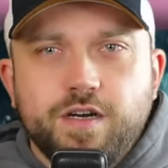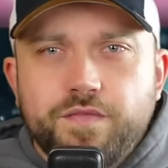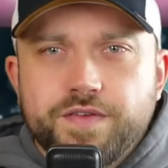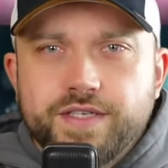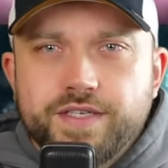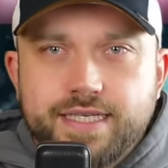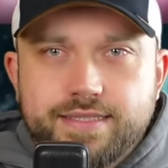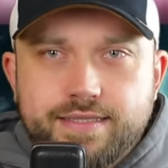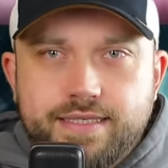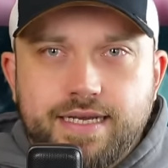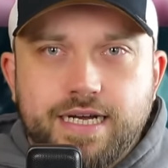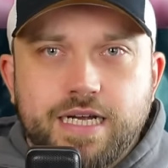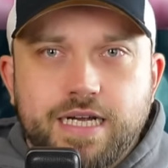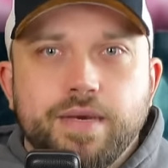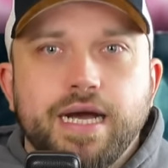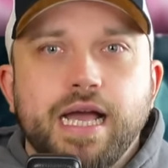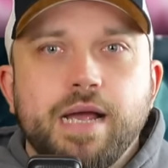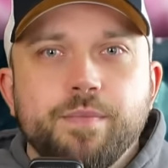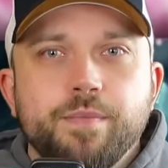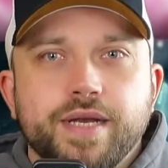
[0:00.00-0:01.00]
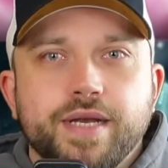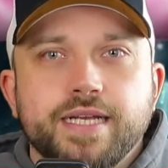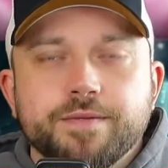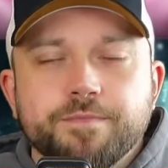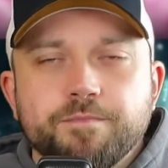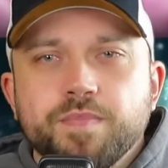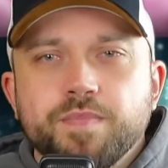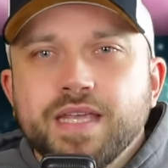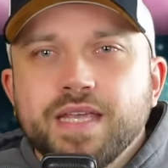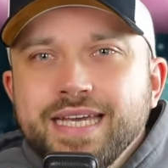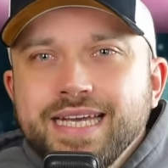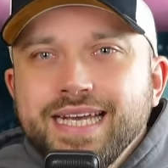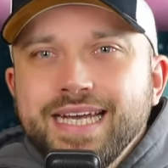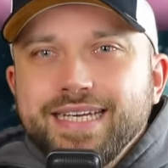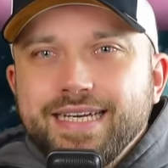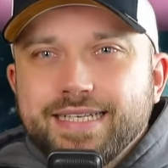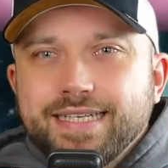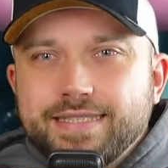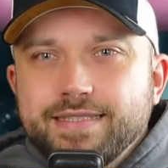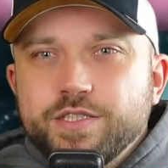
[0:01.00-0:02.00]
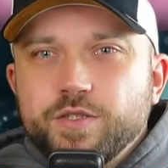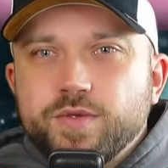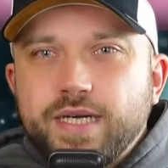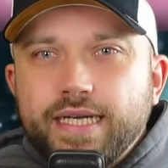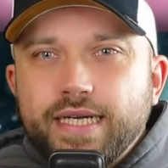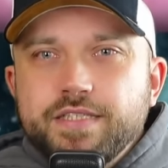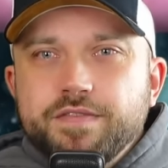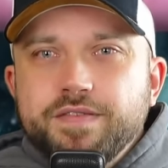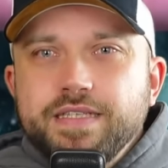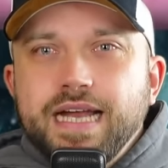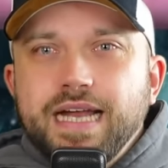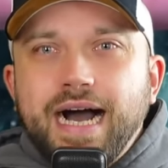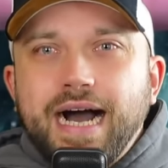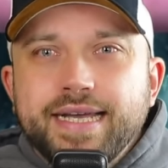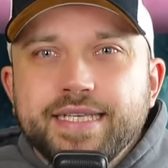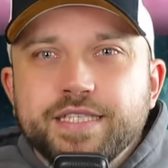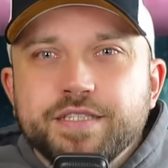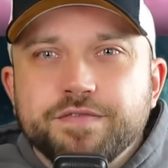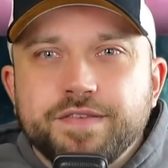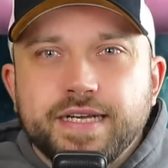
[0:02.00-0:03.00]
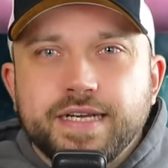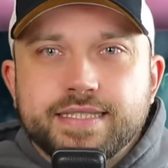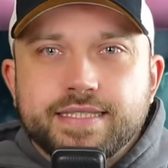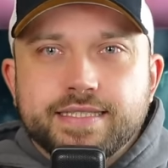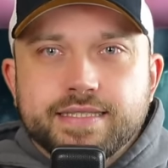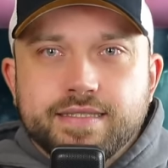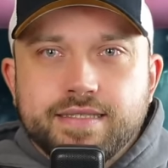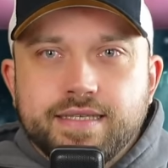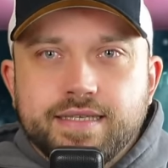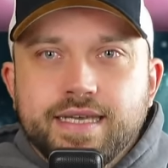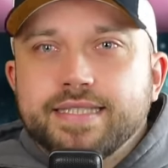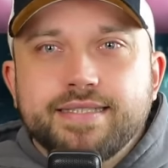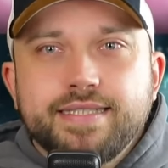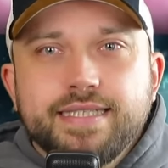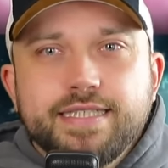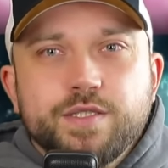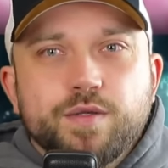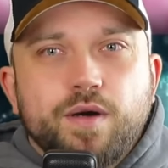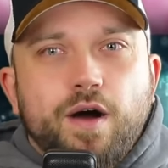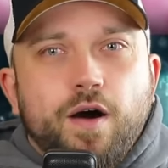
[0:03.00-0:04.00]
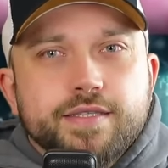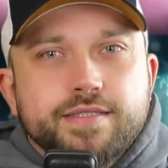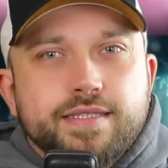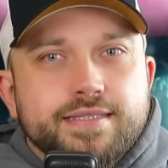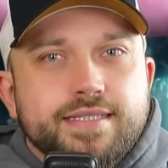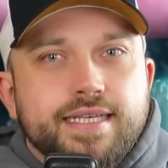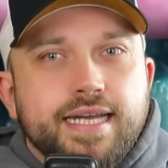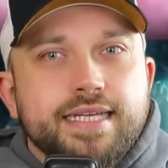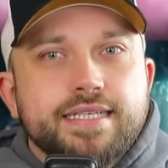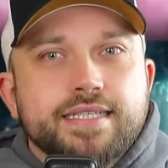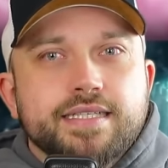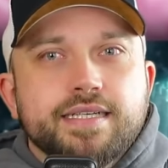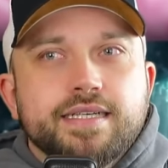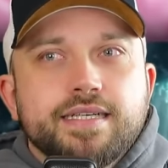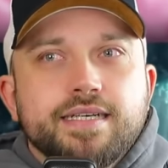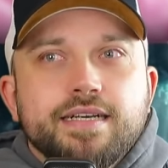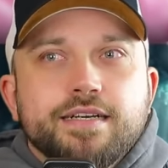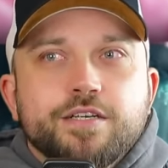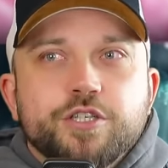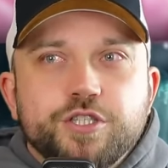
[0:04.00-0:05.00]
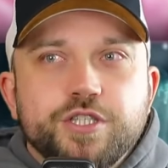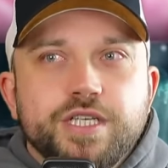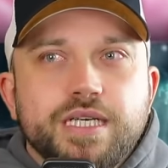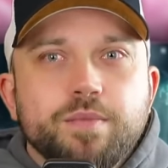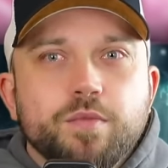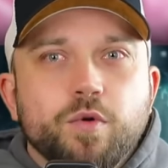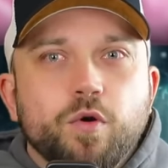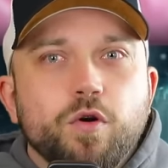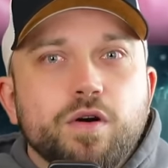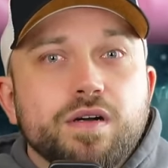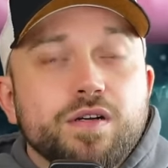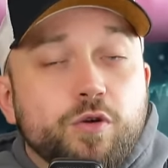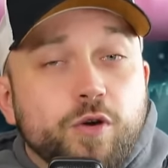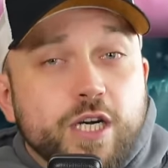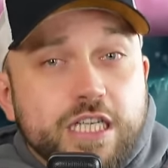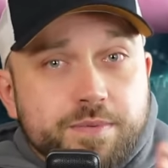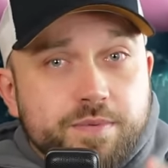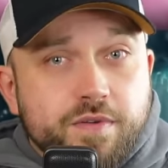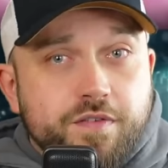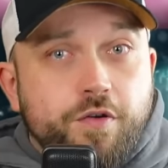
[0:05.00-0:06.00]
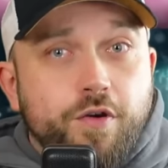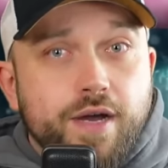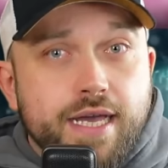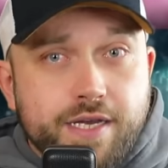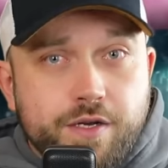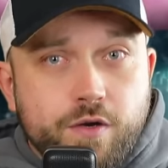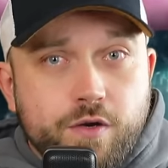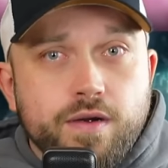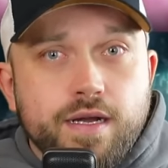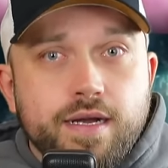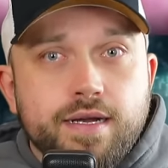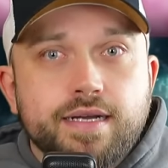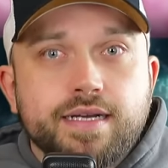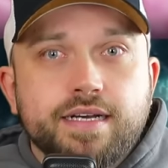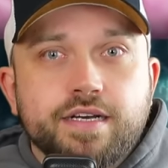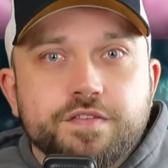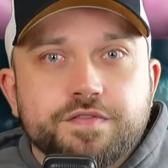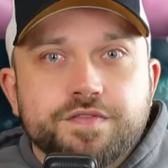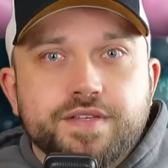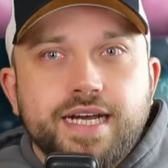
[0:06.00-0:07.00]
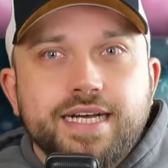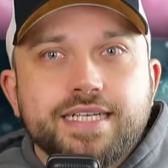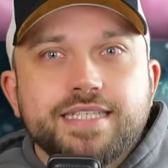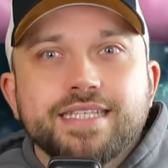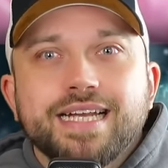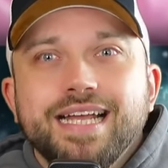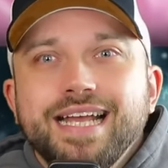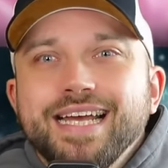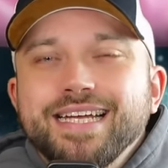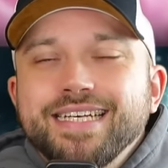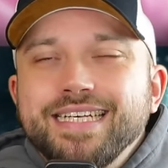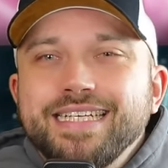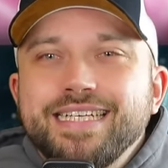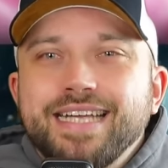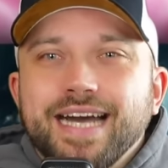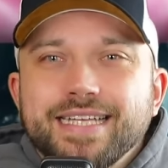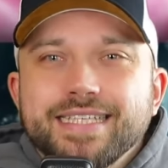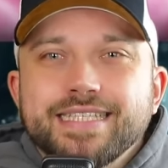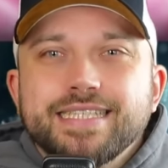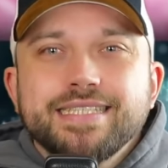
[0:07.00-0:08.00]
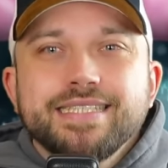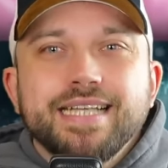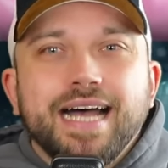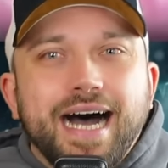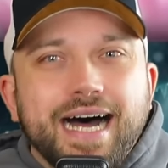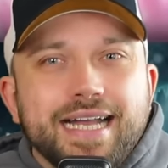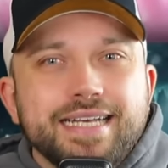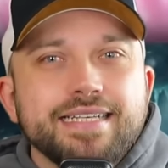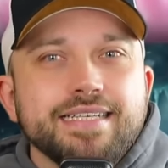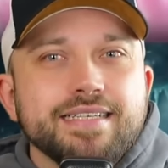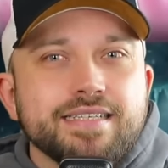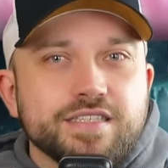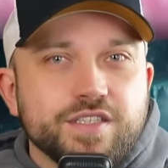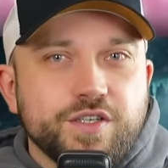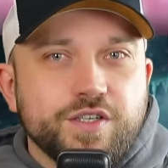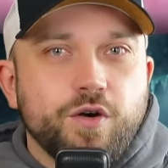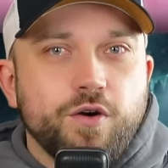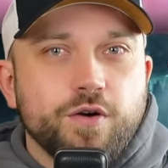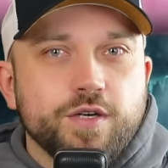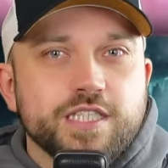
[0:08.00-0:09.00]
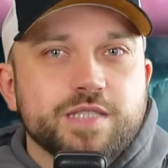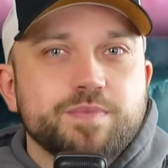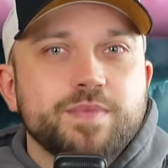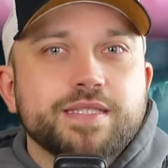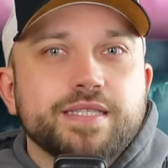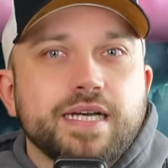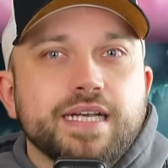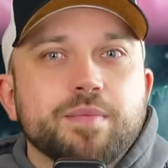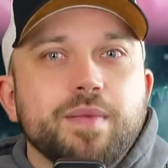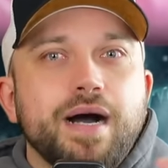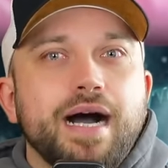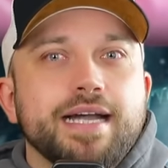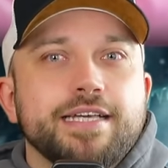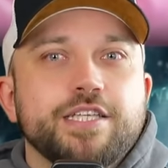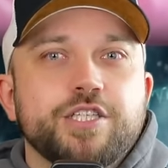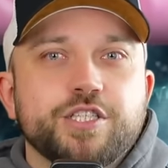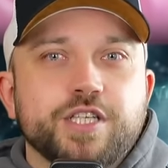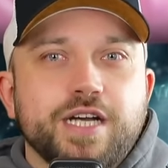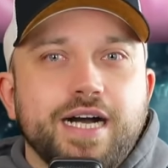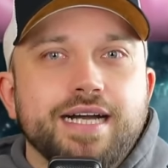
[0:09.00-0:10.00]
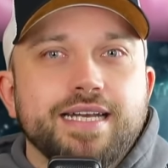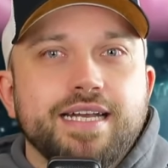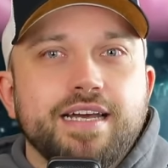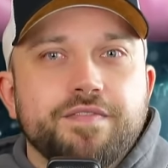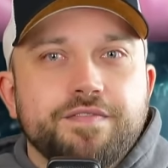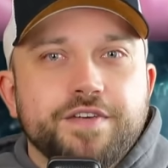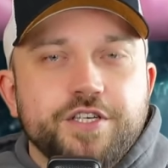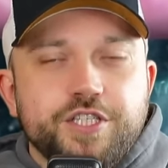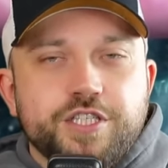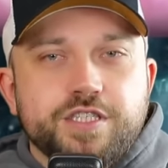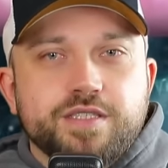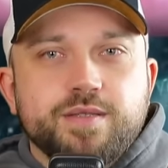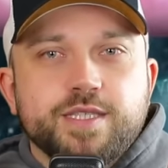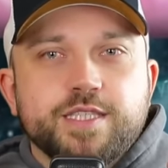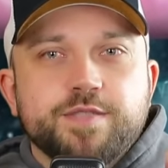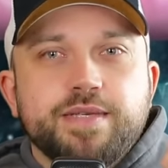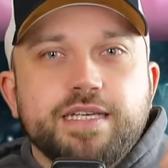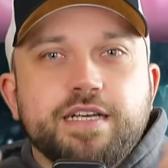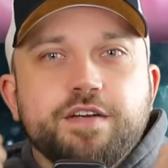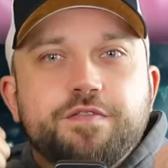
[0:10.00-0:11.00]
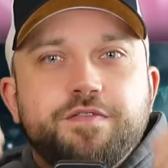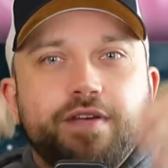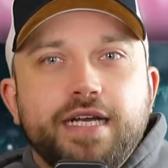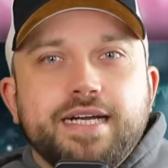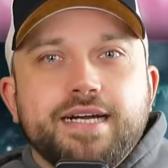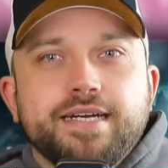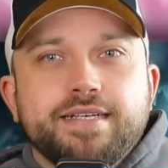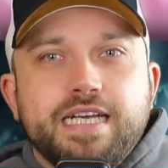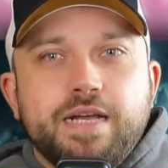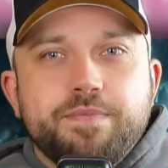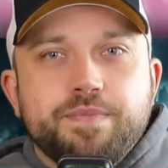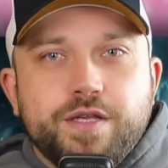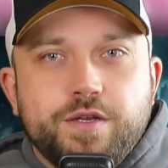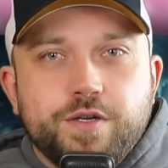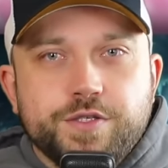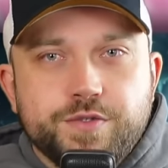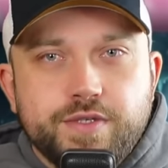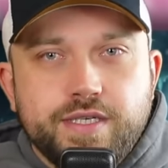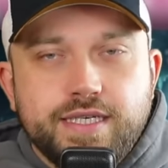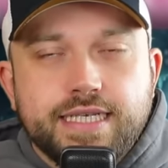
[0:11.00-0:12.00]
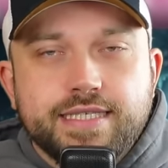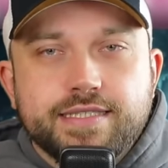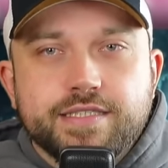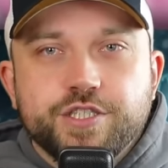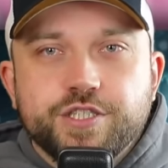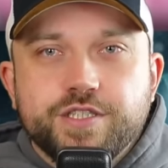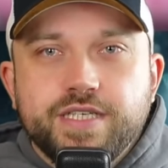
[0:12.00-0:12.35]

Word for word: ich hoffe, ich kann es dir gerade mal einblenden, das sind so ganz viele Eisfetzen. Das sieht so aus, als hätte Shimo, kurz bevor er Kong angegriffen hat, die ganzen anderen Kongs mit seinem Eisstrahl erwischt. Und deswegen flackern eben dann noch so die letzten